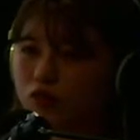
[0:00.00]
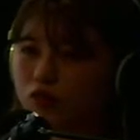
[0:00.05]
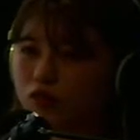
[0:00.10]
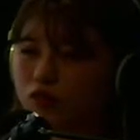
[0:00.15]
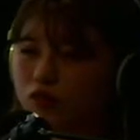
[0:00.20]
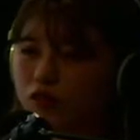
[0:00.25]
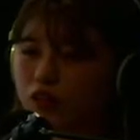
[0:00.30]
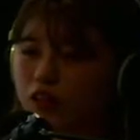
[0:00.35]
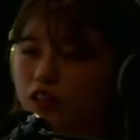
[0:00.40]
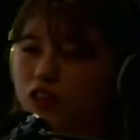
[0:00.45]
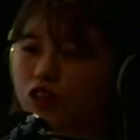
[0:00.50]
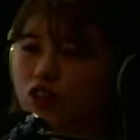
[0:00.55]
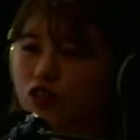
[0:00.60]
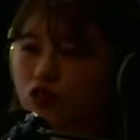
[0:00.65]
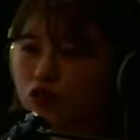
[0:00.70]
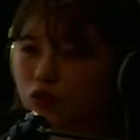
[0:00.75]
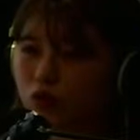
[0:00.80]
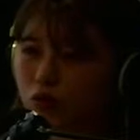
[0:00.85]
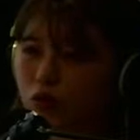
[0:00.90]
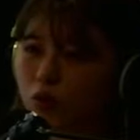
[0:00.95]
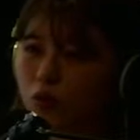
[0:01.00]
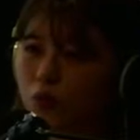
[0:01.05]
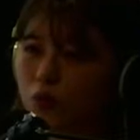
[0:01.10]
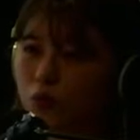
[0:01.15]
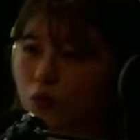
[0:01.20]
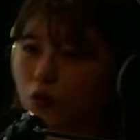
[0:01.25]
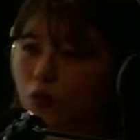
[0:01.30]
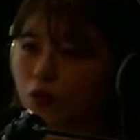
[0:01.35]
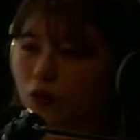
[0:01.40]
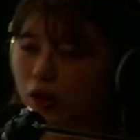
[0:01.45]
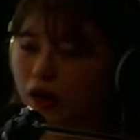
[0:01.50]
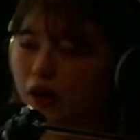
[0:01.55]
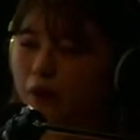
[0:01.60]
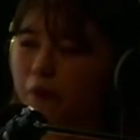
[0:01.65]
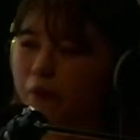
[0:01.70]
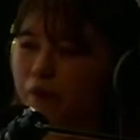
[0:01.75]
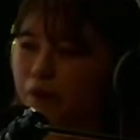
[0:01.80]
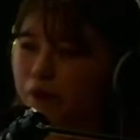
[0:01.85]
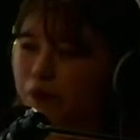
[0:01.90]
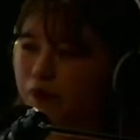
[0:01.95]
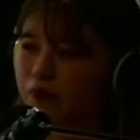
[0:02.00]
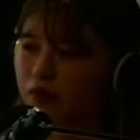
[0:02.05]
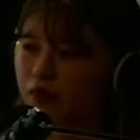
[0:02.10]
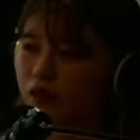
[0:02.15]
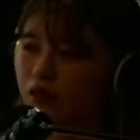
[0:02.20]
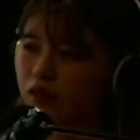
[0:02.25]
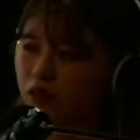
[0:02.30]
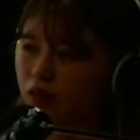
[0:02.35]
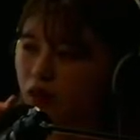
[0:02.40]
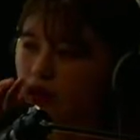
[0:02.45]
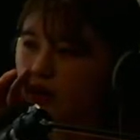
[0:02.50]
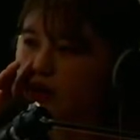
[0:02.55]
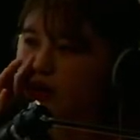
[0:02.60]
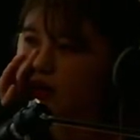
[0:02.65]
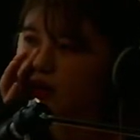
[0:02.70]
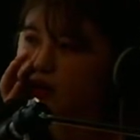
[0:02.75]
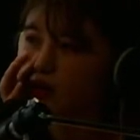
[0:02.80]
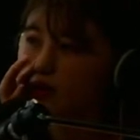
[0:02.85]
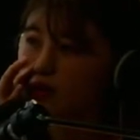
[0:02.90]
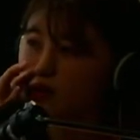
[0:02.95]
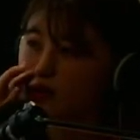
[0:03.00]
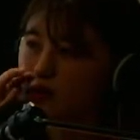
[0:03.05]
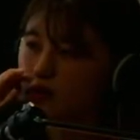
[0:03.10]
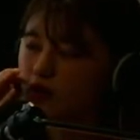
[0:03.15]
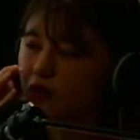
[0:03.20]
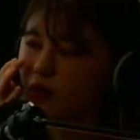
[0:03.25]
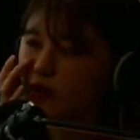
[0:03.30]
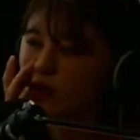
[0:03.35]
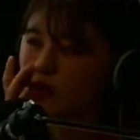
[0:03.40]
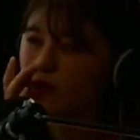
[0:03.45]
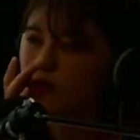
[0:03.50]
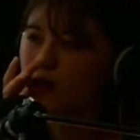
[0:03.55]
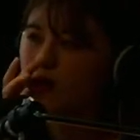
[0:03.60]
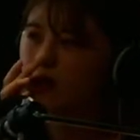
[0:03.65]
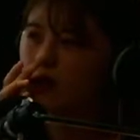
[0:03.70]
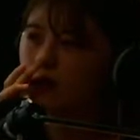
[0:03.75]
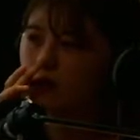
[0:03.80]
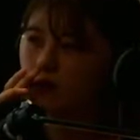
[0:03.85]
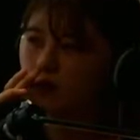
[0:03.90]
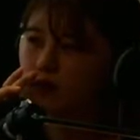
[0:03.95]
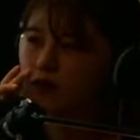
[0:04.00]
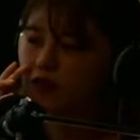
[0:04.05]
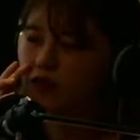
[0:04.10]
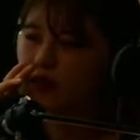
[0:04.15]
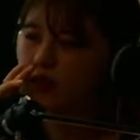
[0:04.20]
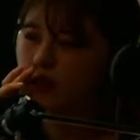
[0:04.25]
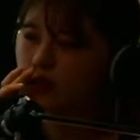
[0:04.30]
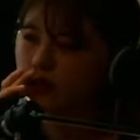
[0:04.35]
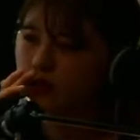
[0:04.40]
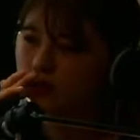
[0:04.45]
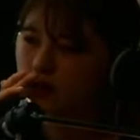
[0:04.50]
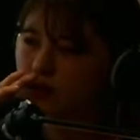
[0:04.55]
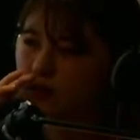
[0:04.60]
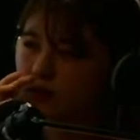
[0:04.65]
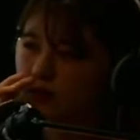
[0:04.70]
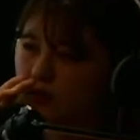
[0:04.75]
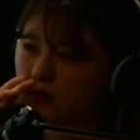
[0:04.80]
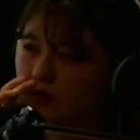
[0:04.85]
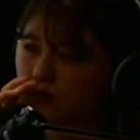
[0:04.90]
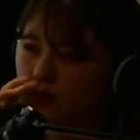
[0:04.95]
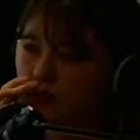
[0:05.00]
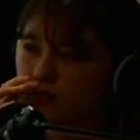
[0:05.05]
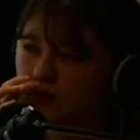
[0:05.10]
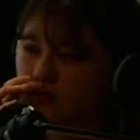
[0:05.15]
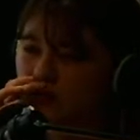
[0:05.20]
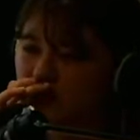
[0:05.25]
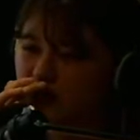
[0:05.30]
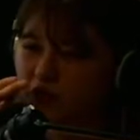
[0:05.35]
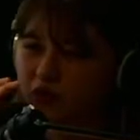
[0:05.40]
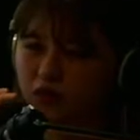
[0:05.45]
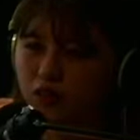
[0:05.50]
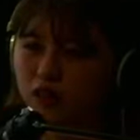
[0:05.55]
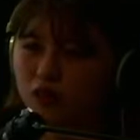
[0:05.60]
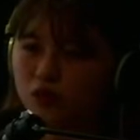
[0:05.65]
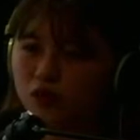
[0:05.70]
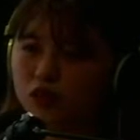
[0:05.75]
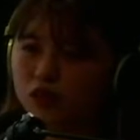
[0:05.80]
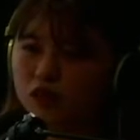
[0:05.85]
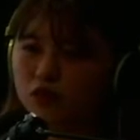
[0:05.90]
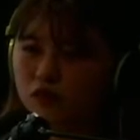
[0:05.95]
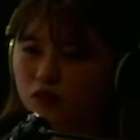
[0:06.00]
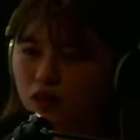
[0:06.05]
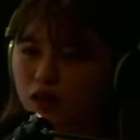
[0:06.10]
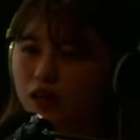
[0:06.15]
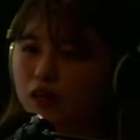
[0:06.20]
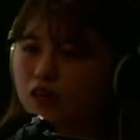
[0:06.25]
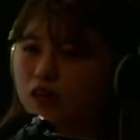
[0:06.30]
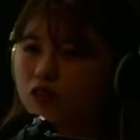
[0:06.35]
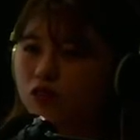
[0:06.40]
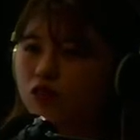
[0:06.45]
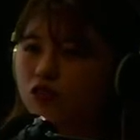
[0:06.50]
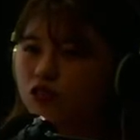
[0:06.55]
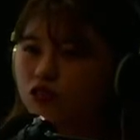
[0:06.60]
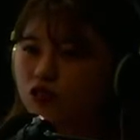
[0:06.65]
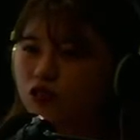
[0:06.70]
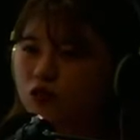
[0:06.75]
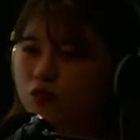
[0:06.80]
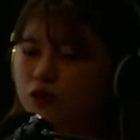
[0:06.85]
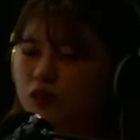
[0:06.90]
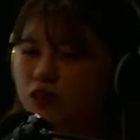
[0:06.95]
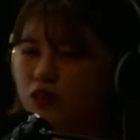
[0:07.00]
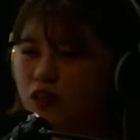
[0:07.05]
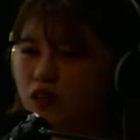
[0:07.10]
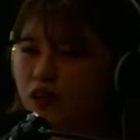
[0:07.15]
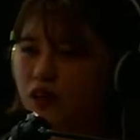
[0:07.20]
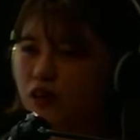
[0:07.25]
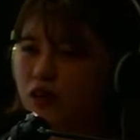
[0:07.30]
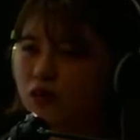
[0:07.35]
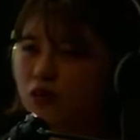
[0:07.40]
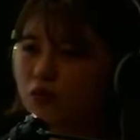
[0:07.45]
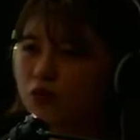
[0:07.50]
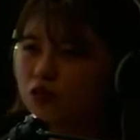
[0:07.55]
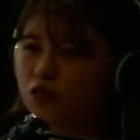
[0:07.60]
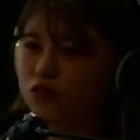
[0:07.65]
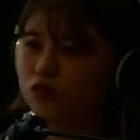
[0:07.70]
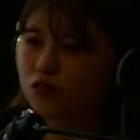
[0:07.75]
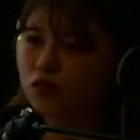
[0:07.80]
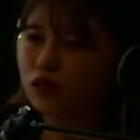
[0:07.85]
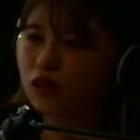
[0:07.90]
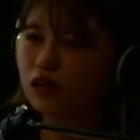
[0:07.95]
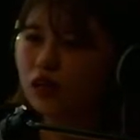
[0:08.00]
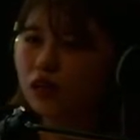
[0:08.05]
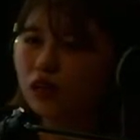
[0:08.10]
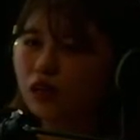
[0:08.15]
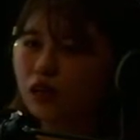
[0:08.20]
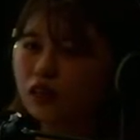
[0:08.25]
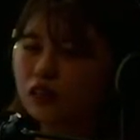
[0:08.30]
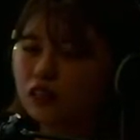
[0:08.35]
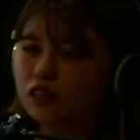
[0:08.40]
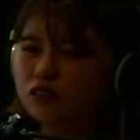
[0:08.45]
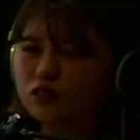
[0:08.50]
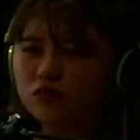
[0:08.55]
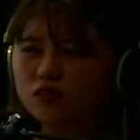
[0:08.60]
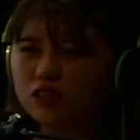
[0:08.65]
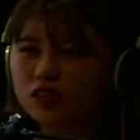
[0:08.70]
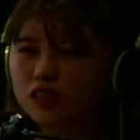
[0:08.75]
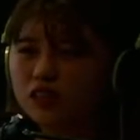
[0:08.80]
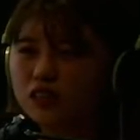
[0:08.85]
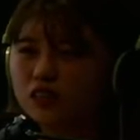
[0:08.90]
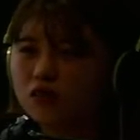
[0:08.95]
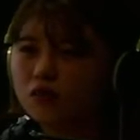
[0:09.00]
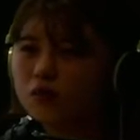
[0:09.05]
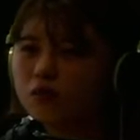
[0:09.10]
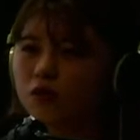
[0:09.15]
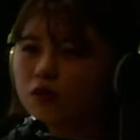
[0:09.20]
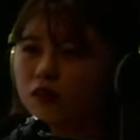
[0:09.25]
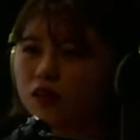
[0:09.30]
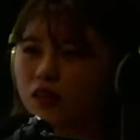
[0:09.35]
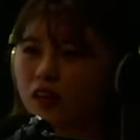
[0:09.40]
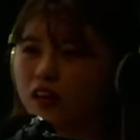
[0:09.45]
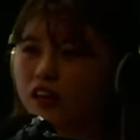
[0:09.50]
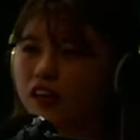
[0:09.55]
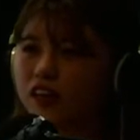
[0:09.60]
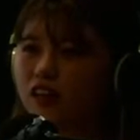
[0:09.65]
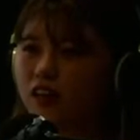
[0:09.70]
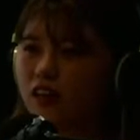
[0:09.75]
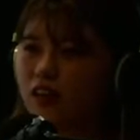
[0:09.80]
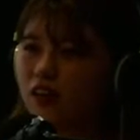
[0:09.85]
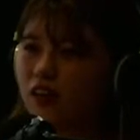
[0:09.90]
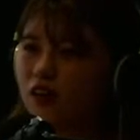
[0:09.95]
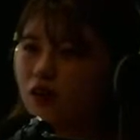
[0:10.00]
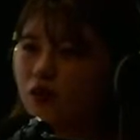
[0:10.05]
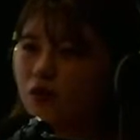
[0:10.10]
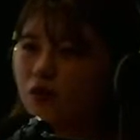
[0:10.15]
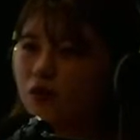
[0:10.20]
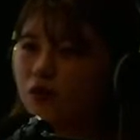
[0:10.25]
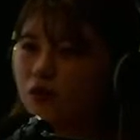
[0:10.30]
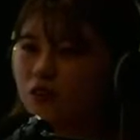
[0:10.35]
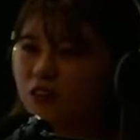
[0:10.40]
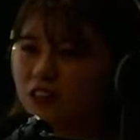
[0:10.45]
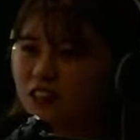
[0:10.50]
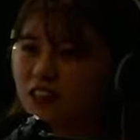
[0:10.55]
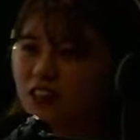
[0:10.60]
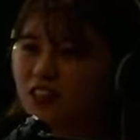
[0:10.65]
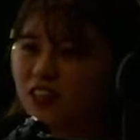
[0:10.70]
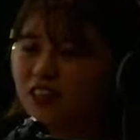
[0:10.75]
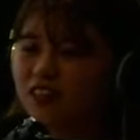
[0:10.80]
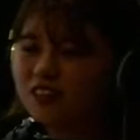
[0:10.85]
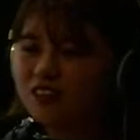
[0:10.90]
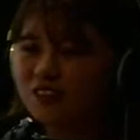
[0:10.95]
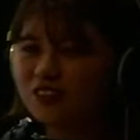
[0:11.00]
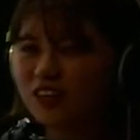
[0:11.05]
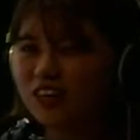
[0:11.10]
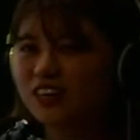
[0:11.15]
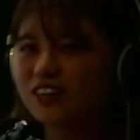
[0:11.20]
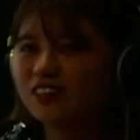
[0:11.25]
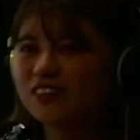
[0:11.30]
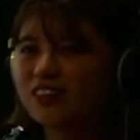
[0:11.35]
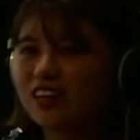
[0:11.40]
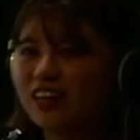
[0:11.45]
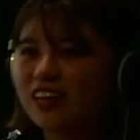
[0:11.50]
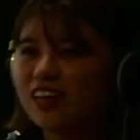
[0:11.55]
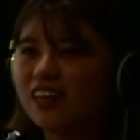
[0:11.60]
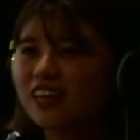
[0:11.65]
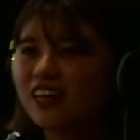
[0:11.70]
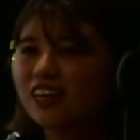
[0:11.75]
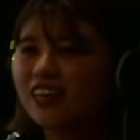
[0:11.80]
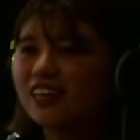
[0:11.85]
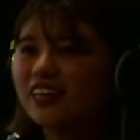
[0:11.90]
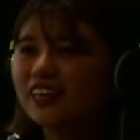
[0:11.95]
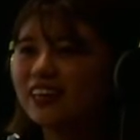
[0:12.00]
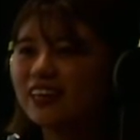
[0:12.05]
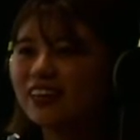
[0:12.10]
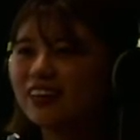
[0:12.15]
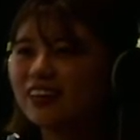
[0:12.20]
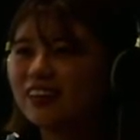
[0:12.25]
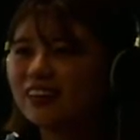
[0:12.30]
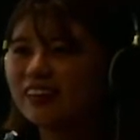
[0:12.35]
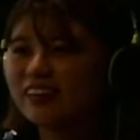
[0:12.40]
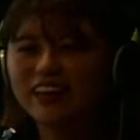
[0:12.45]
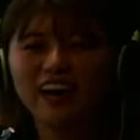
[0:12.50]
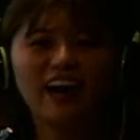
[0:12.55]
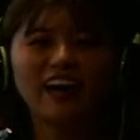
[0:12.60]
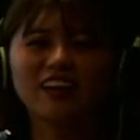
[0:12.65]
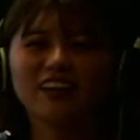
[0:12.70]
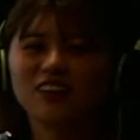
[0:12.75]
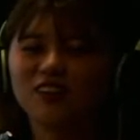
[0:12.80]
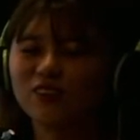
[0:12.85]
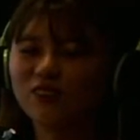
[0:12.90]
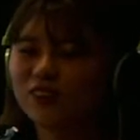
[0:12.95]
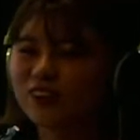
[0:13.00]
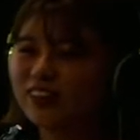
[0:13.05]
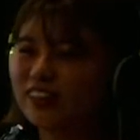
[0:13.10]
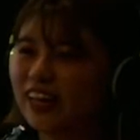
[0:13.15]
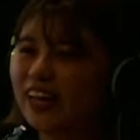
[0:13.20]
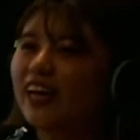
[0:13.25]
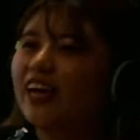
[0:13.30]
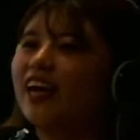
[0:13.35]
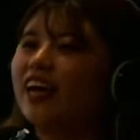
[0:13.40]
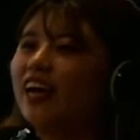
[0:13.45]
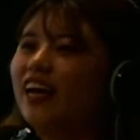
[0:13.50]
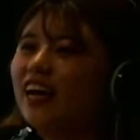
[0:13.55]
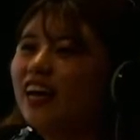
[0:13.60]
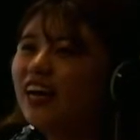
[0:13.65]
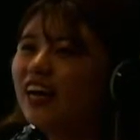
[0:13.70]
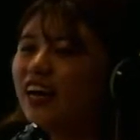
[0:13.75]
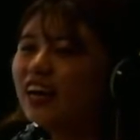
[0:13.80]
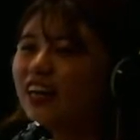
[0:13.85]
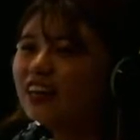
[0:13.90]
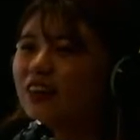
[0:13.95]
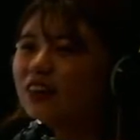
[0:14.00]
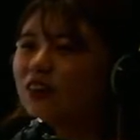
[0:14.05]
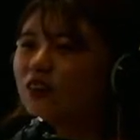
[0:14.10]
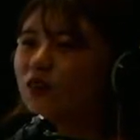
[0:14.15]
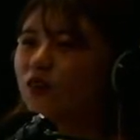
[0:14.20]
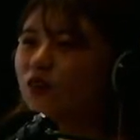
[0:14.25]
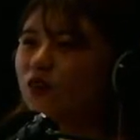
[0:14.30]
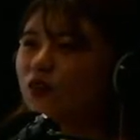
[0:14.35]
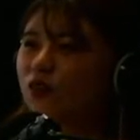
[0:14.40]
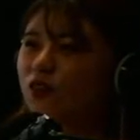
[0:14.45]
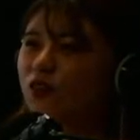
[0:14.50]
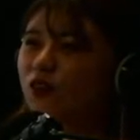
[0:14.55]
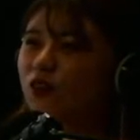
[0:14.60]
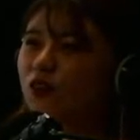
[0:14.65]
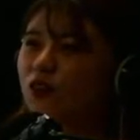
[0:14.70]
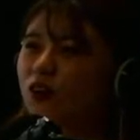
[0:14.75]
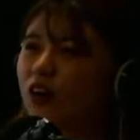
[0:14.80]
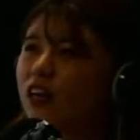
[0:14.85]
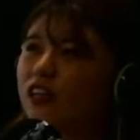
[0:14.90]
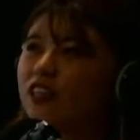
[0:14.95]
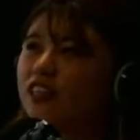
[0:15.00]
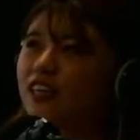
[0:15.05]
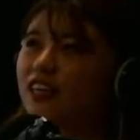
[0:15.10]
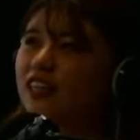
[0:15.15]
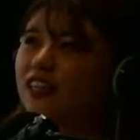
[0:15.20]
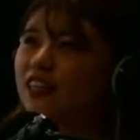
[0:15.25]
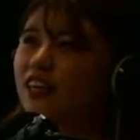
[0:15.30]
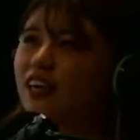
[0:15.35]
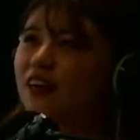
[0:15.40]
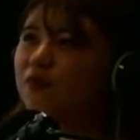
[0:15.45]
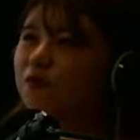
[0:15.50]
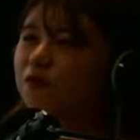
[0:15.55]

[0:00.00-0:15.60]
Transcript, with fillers: 最終のものがなので泊まろうかなと思ったんですけどその次の日のね早朝の便で帰るのもちょっとなしんどいなと思ってもう車中泊でいやと思ってえっと福岡あ違う違う